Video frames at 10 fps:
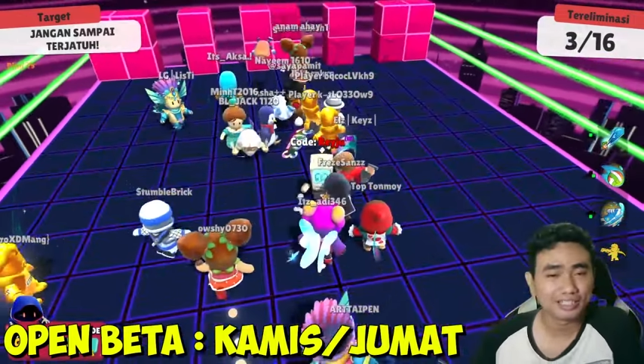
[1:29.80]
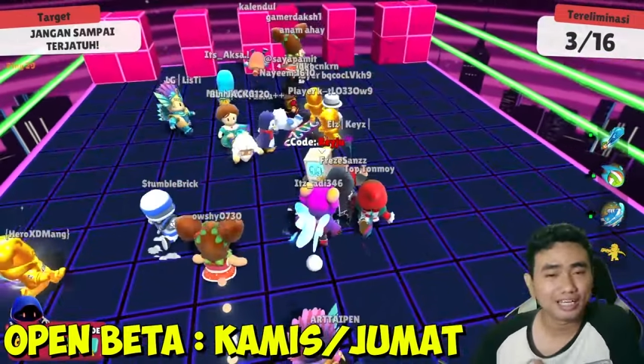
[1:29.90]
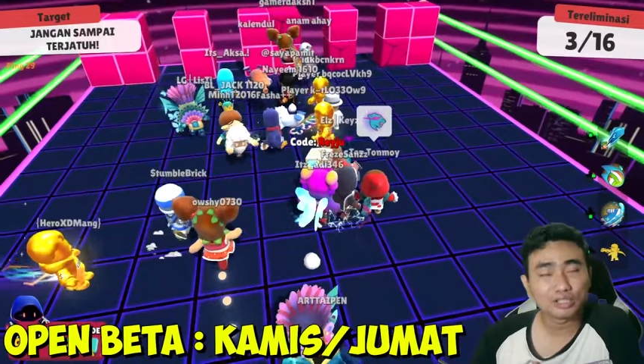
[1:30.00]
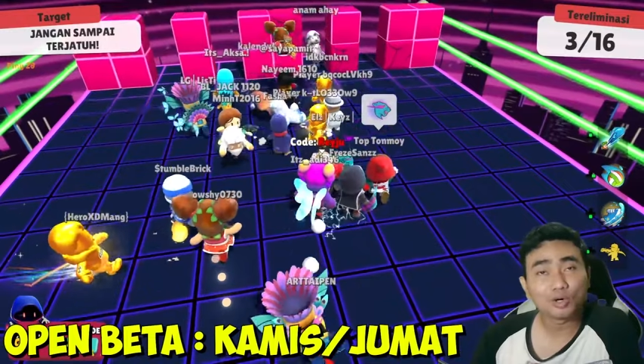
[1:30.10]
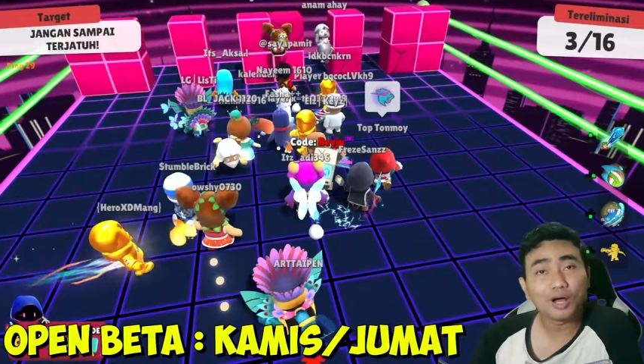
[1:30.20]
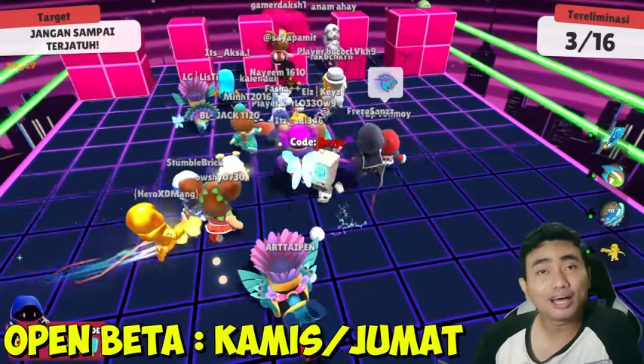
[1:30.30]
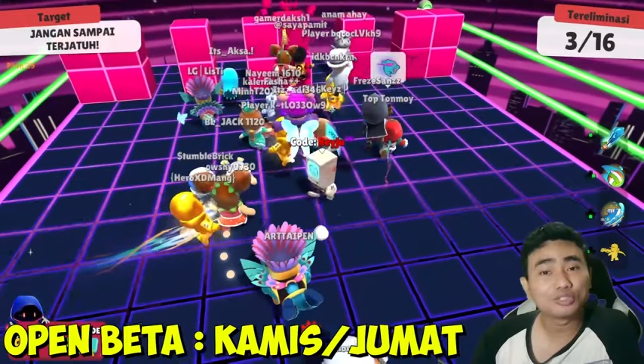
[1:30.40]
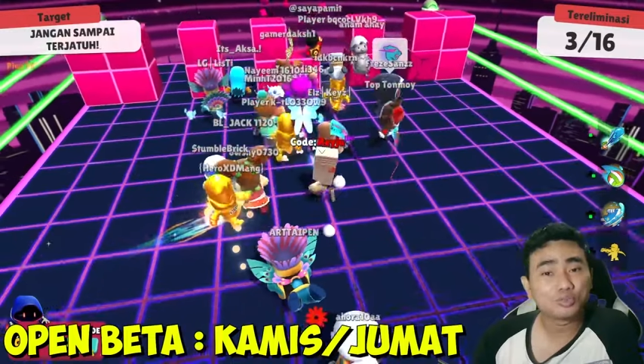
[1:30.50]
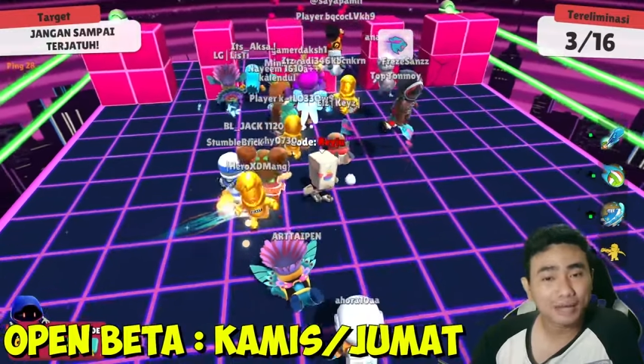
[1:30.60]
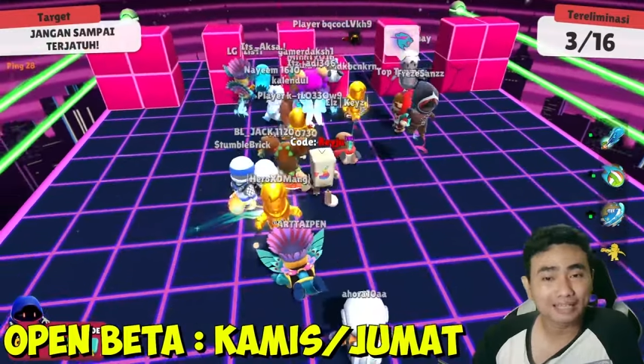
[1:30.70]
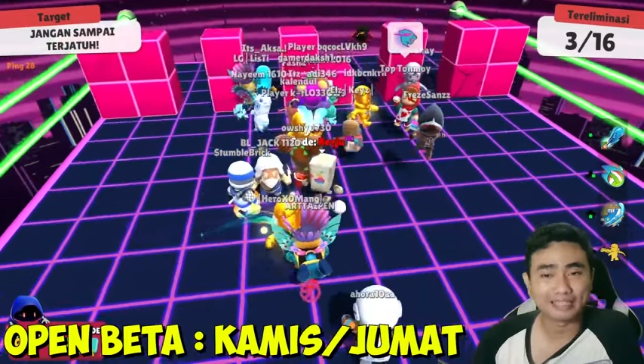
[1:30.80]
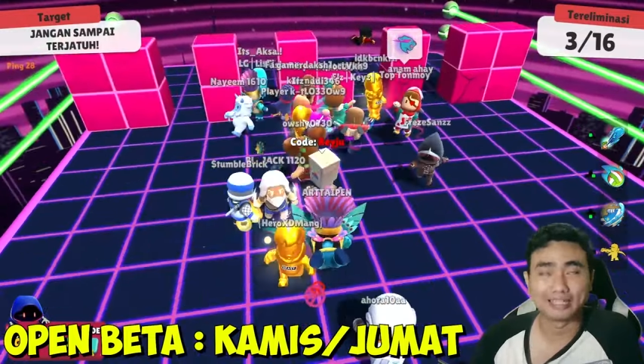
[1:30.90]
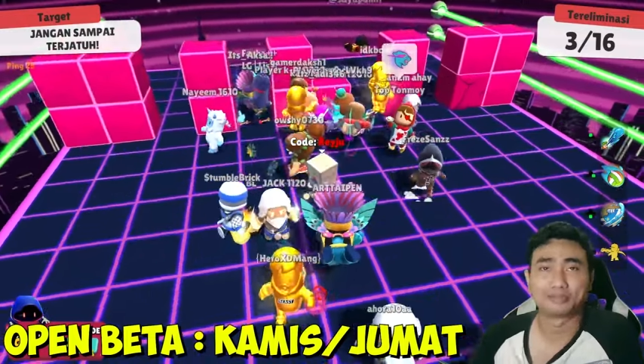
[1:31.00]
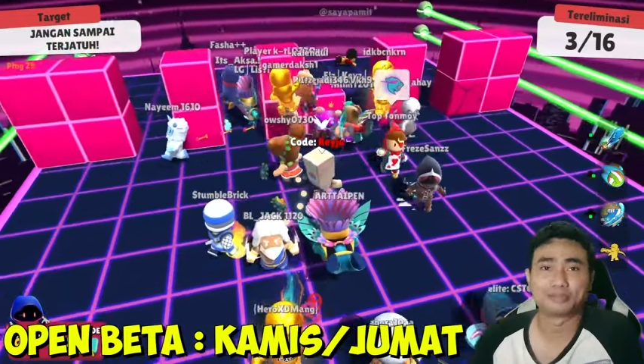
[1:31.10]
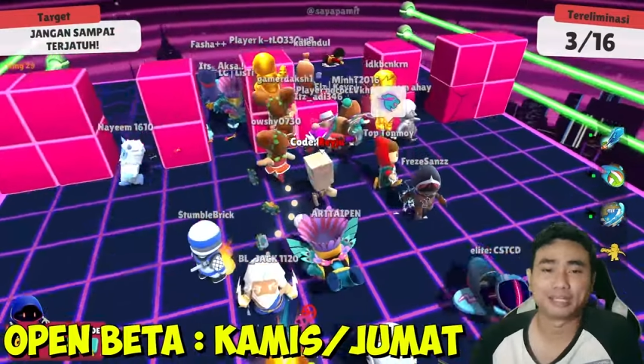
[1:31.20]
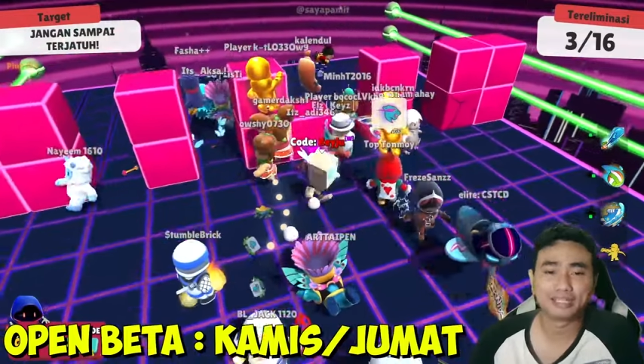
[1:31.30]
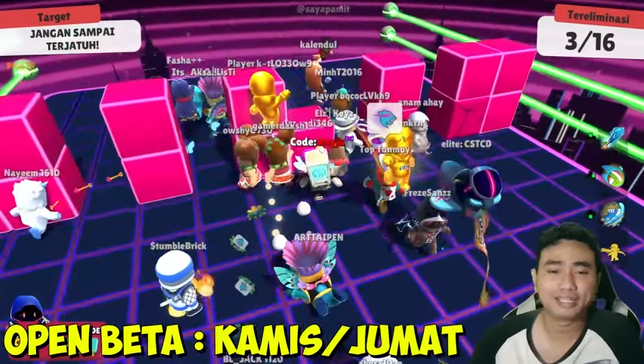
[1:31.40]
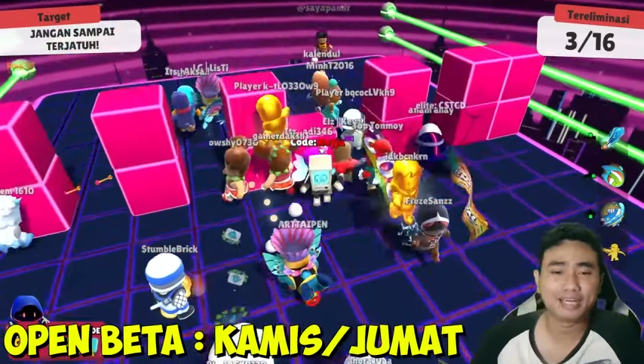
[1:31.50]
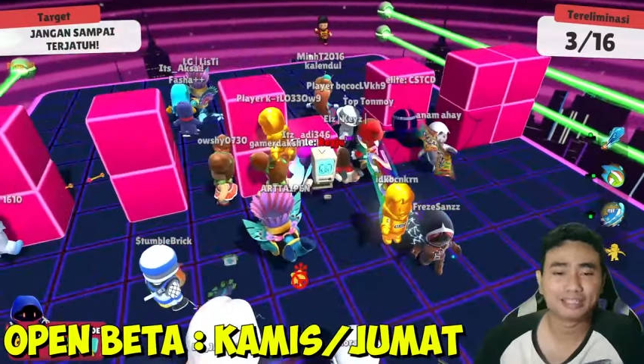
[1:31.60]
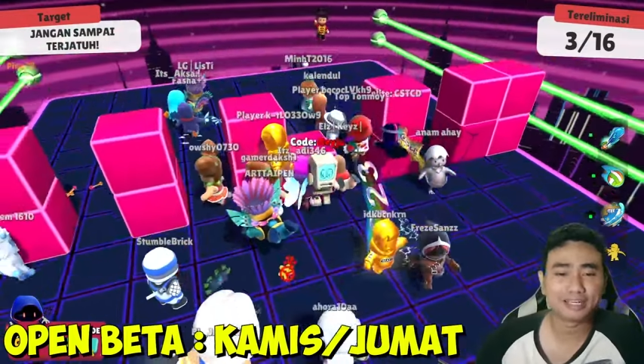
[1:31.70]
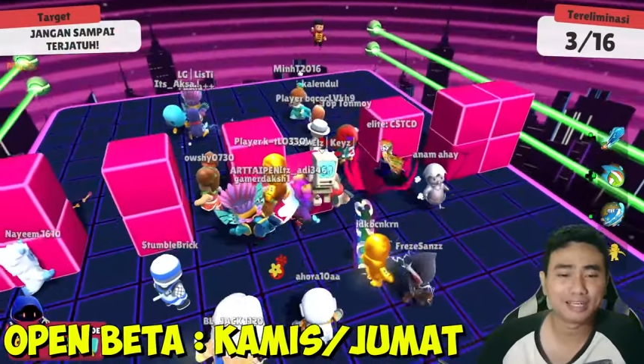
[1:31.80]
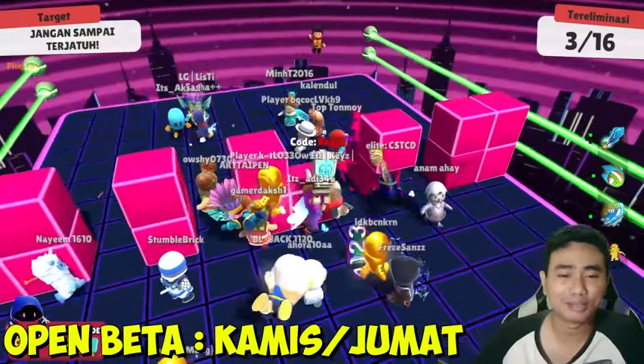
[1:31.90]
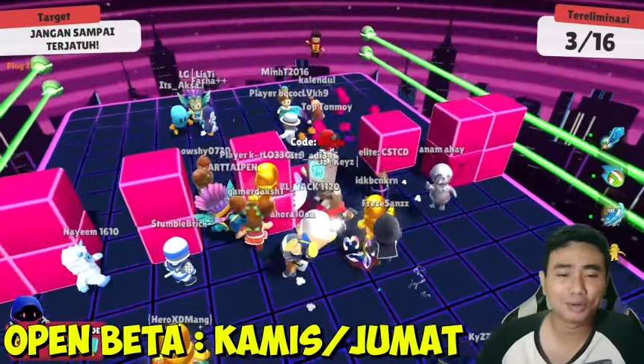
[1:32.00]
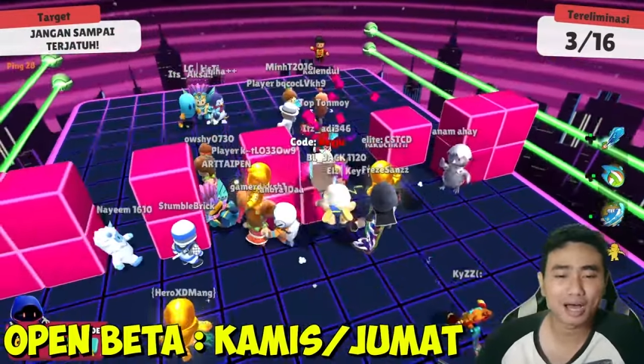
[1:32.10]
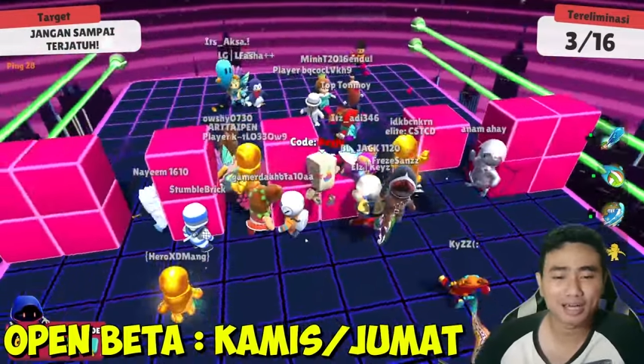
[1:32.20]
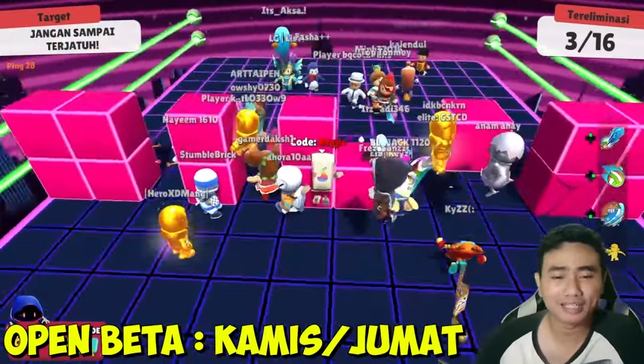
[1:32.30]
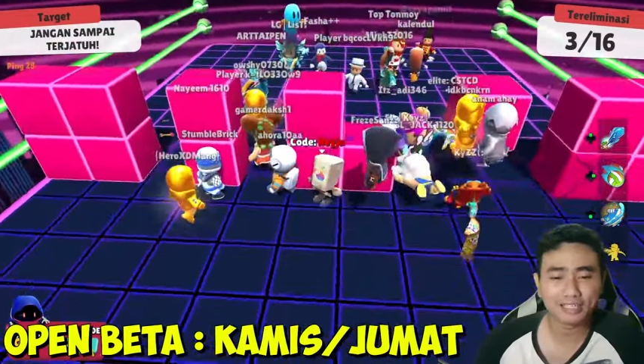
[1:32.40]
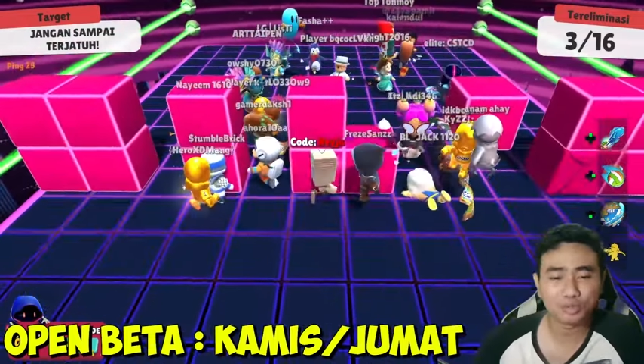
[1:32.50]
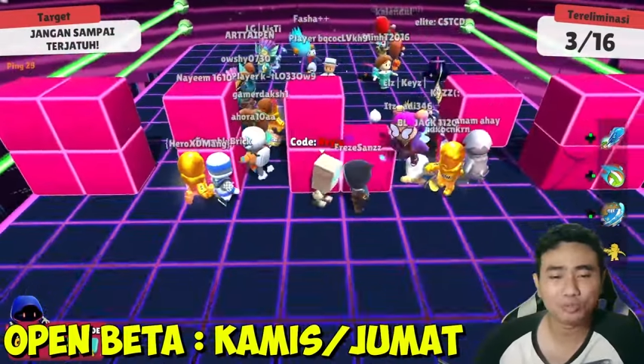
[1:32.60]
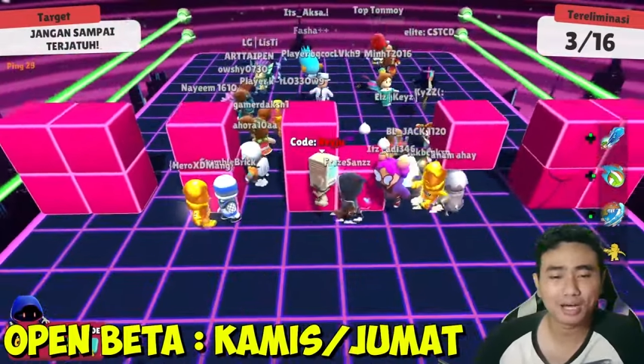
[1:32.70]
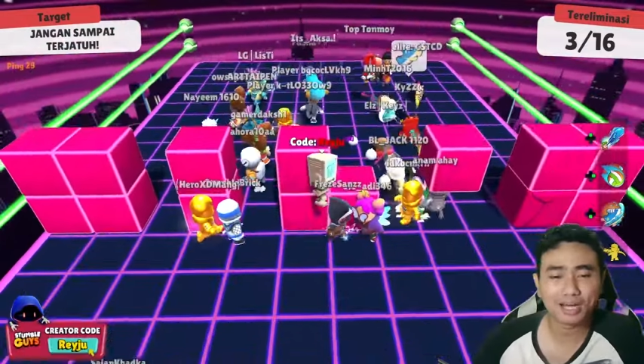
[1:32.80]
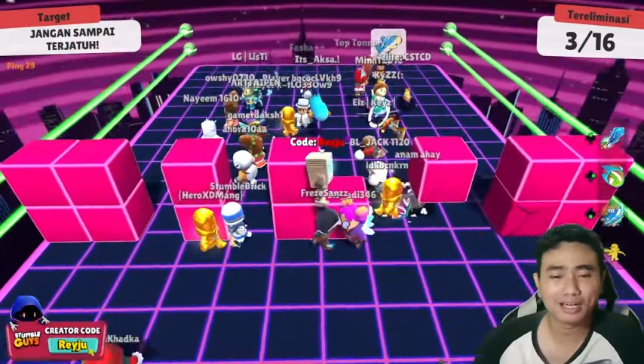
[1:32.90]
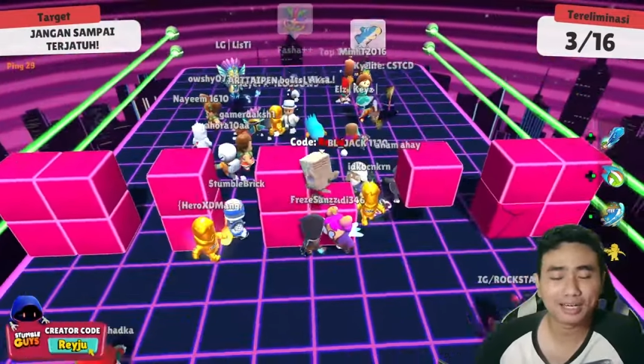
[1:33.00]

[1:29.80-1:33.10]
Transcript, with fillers: atau nggak hari Jumat ya teman -teman. Ya. Jadi antara dua hari itu bakalan